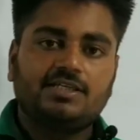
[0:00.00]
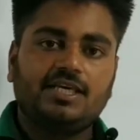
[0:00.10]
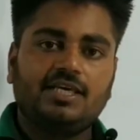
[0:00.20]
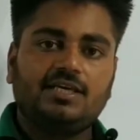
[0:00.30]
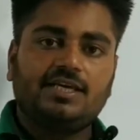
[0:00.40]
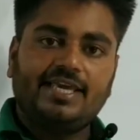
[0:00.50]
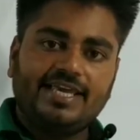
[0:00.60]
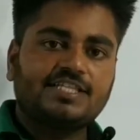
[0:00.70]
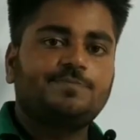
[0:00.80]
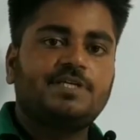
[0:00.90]
कि ए
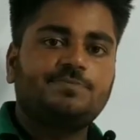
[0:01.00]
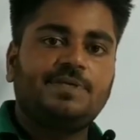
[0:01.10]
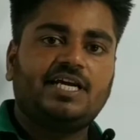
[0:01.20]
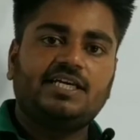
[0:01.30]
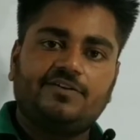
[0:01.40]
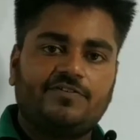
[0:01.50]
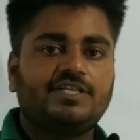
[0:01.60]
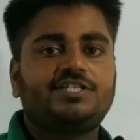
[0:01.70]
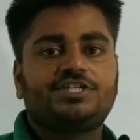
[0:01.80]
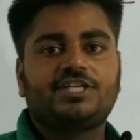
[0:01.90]
एक्स प्लस बी का
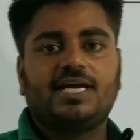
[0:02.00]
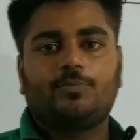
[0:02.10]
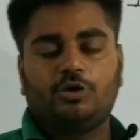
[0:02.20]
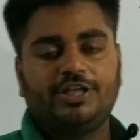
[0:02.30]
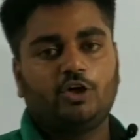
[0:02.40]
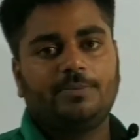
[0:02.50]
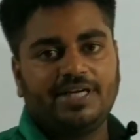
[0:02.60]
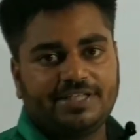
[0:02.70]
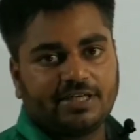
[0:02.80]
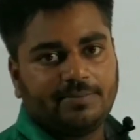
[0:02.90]
डिफ्रेंसिएशन आपको
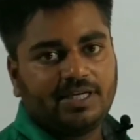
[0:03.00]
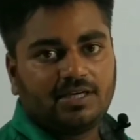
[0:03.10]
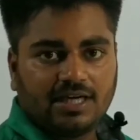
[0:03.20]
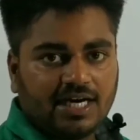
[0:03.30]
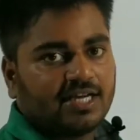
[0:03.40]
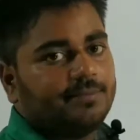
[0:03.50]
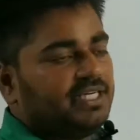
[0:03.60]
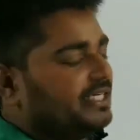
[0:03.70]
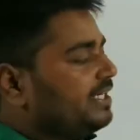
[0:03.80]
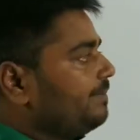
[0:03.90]
डिनोमिनेटर में हर में
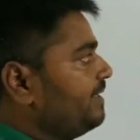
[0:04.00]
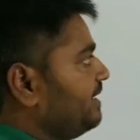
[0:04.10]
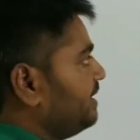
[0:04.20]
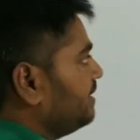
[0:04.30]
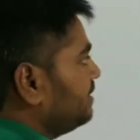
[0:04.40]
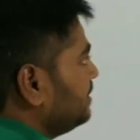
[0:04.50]
लिखना पड़ेगा